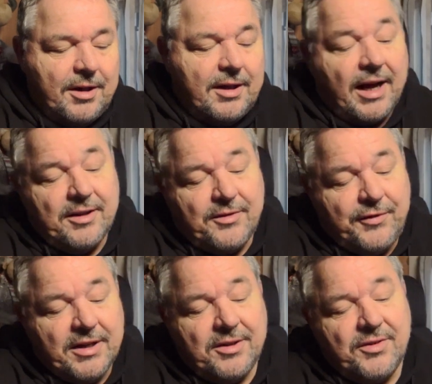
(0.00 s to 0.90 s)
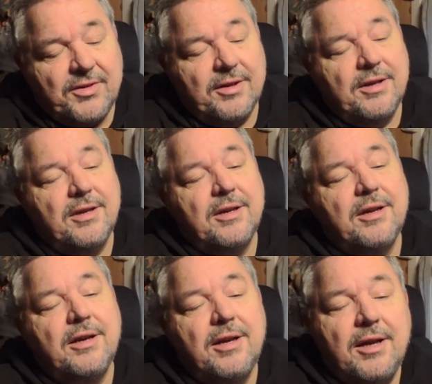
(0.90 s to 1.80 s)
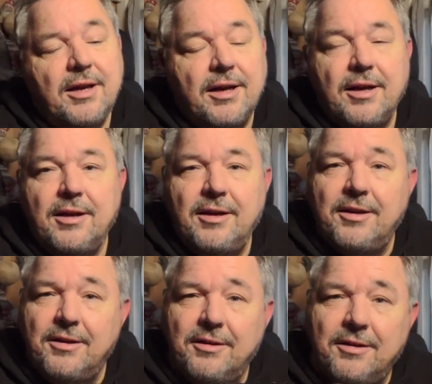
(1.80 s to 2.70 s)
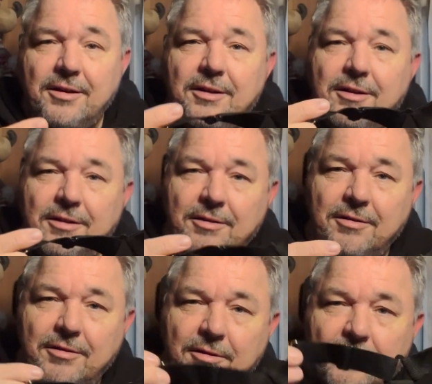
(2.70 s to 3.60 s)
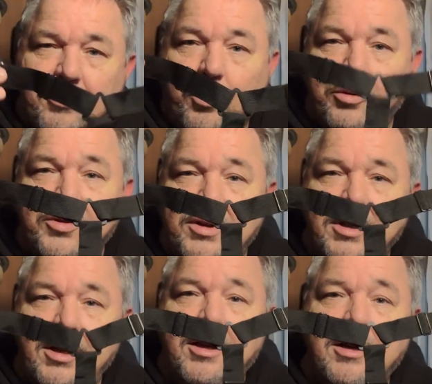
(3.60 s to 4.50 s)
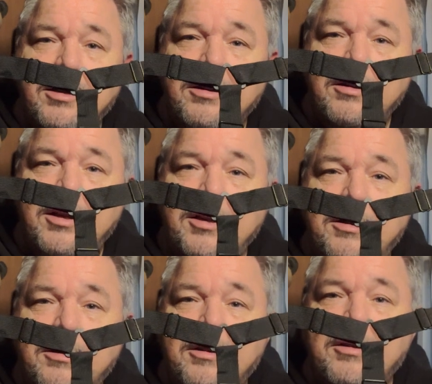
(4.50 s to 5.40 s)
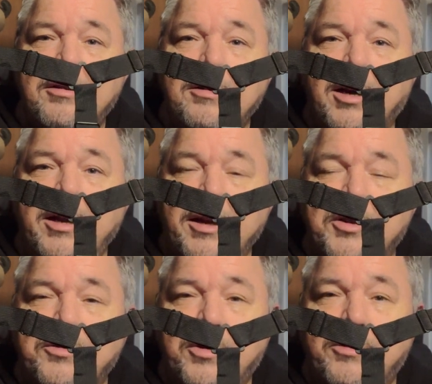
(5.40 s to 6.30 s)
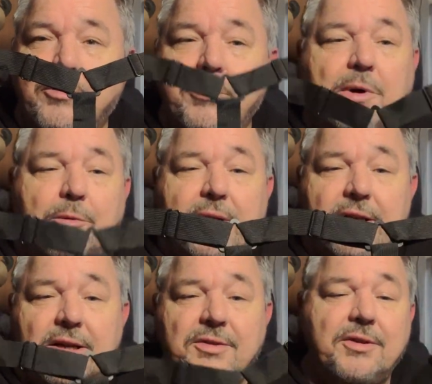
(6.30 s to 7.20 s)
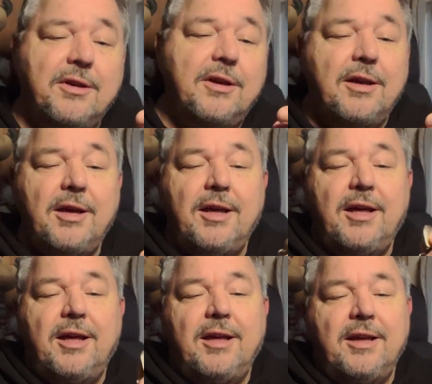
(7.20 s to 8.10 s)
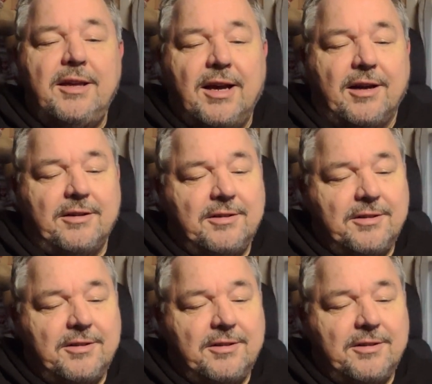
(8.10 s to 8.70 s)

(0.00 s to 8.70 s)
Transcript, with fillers: Ja, als viertes äh, Rosenträger in Dreiecksform. Wofür braucht man denn das? Ja,